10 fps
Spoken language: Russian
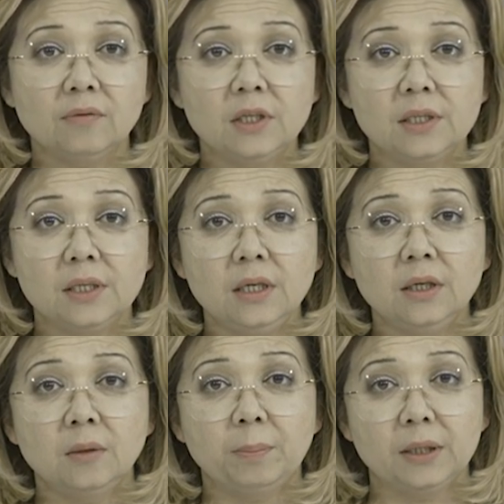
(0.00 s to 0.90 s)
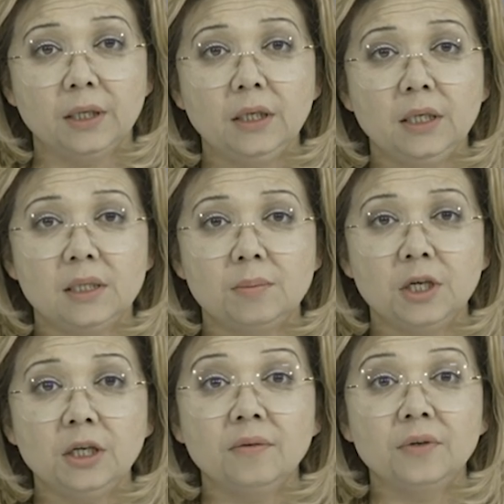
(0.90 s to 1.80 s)
внесении дополнений и
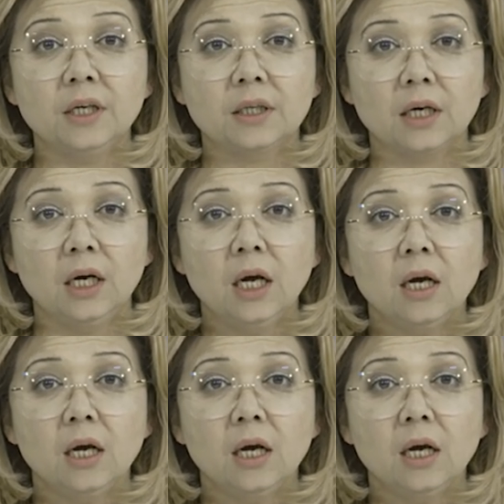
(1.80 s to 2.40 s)
изменений в некоторые